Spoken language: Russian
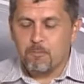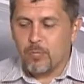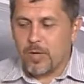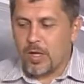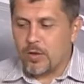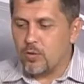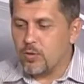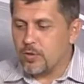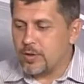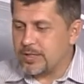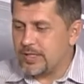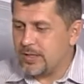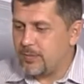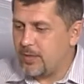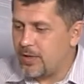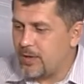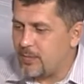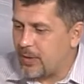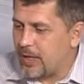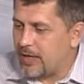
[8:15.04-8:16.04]
Ну,
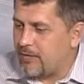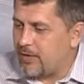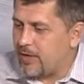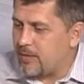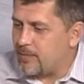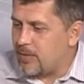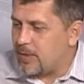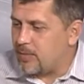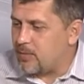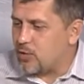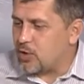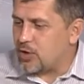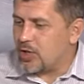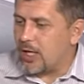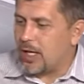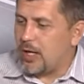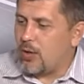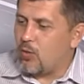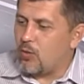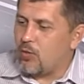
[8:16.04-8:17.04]
теперь поговорим
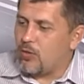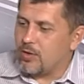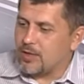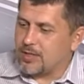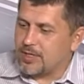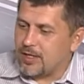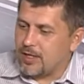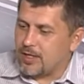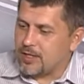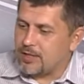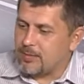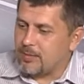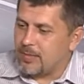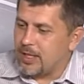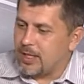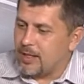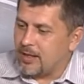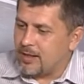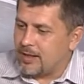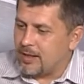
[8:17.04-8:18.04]
немного о, скажем,
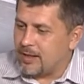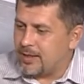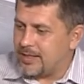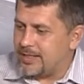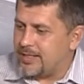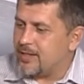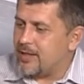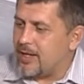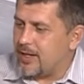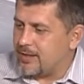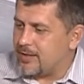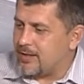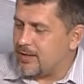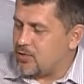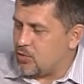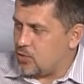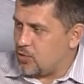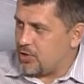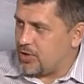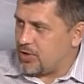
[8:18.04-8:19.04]
Э, делах
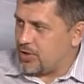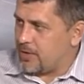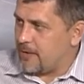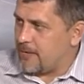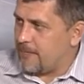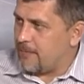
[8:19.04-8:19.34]
насущных.